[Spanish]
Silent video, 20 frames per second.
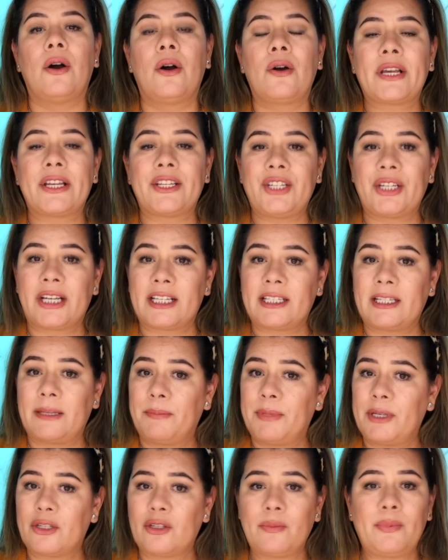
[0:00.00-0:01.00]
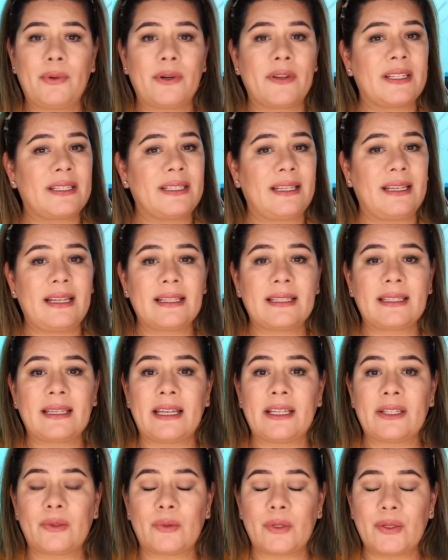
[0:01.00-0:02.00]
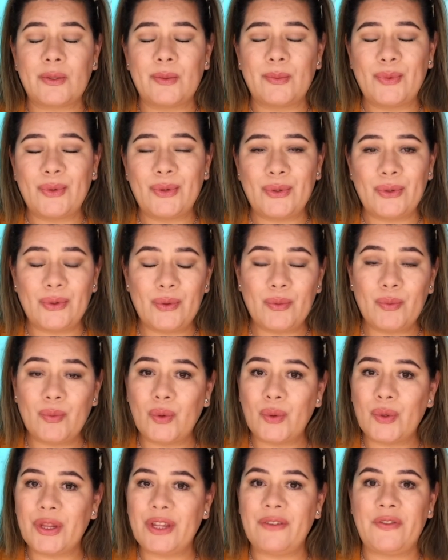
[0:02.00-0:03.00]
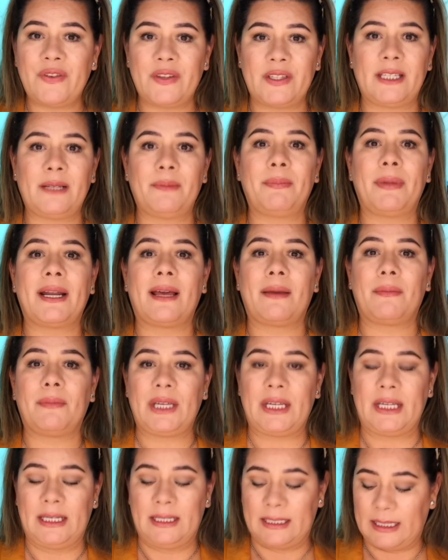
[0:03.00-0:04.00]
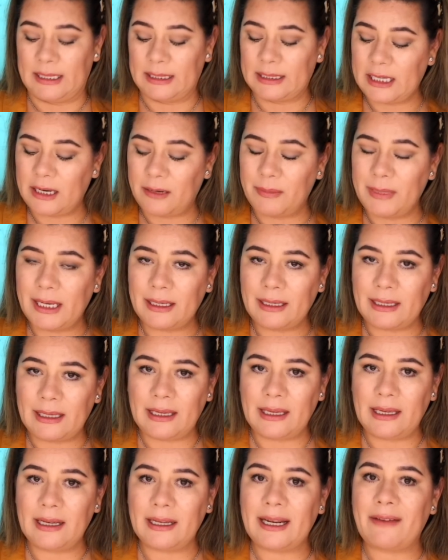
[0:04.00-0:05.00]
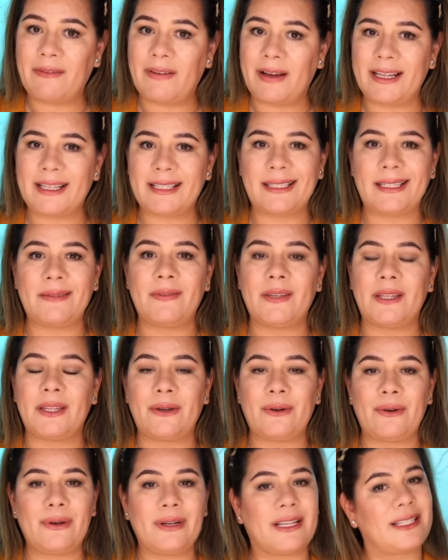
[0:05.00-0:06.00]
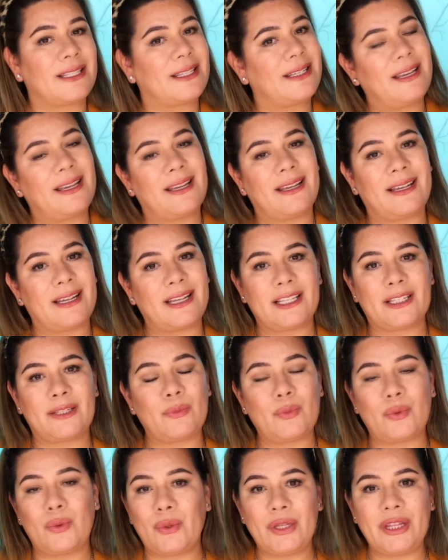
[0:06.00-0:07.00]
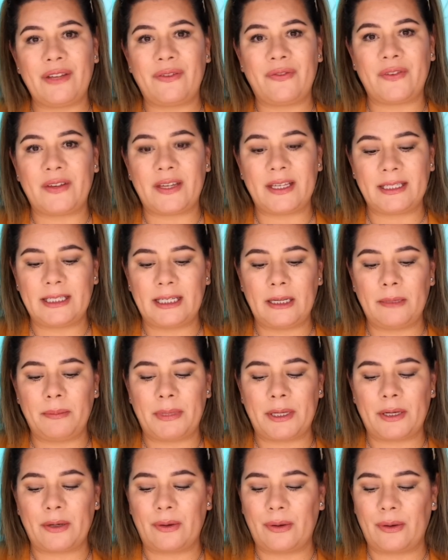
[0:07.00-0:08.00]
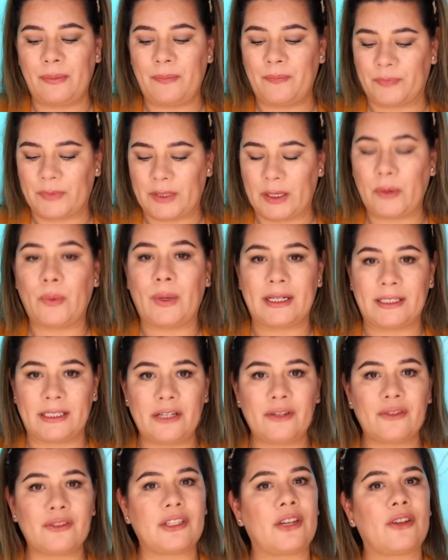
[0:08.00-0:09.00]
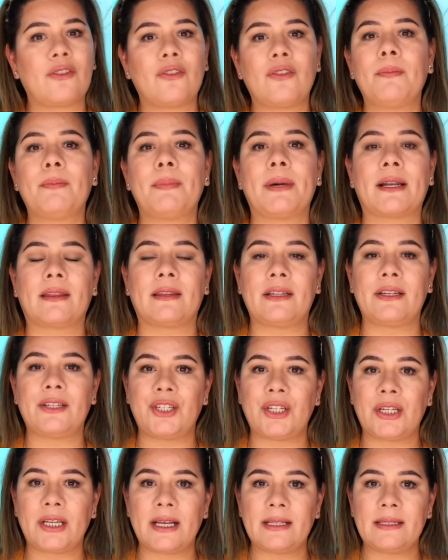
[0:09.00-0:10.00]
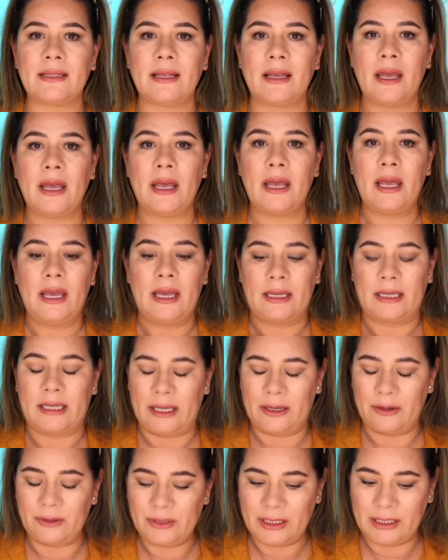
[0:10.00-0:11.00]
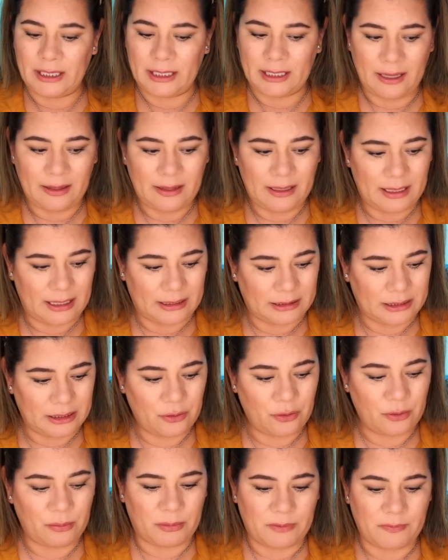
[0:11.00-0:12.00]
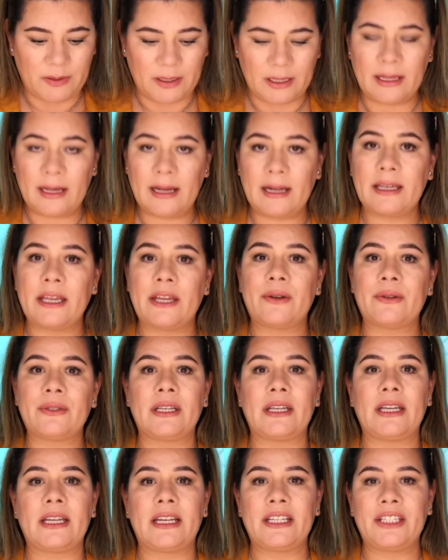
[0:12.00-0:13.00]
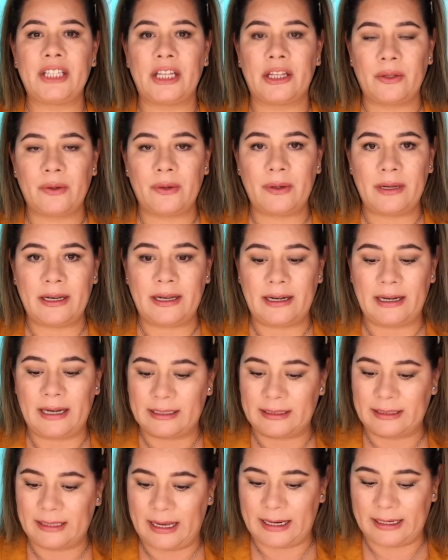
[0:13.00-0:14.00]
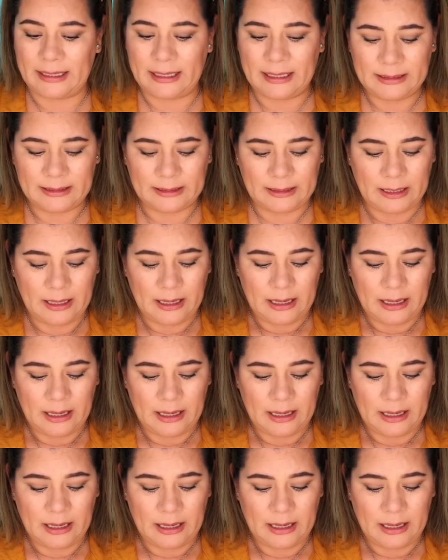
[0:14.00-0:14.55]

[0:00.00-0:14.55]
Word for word: Ok chicas, empiezo por decirles que esto es muy muy difícil para mí. Sentarme aquí y grabar este video es, es muy difícil, pero igual se los quiero compartir chicas. Quiero seguir adelante con mi vida, quiero seguir echándole las ganas.